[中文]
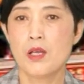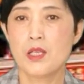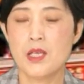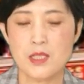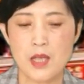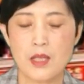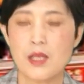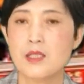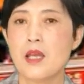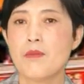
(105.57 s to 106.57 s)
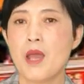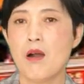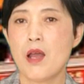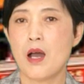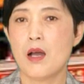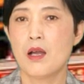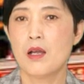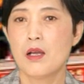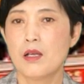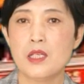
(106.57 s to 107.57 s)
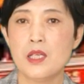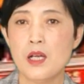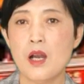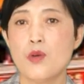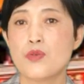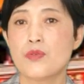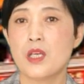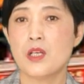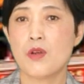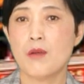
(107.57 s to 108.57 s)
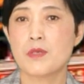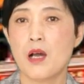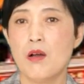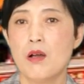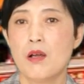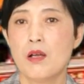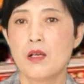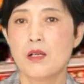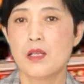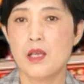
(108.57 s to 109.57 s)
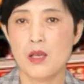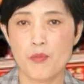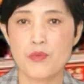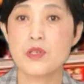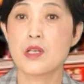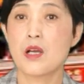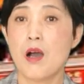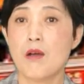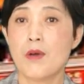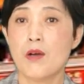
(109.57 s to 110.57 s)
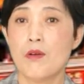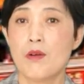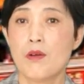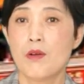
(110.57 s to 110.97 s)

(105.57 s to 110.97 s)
你长得再漂亮，一个老鼠你也抓不着，你也不是一个好猫。